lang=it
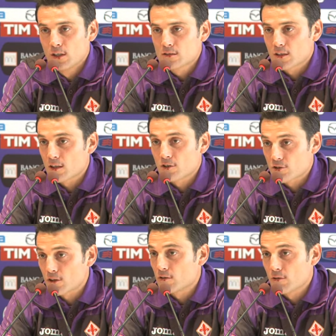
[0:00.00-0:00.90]
sta
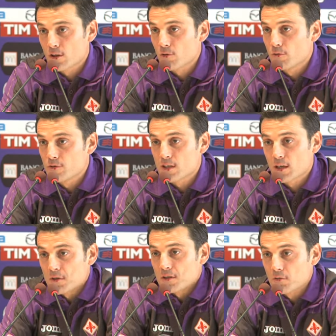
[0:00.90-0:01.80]
crescendo anche lui
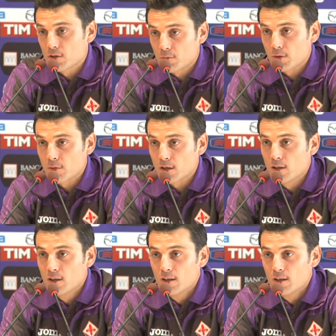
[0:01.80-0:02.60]
fisicamente, quindi per me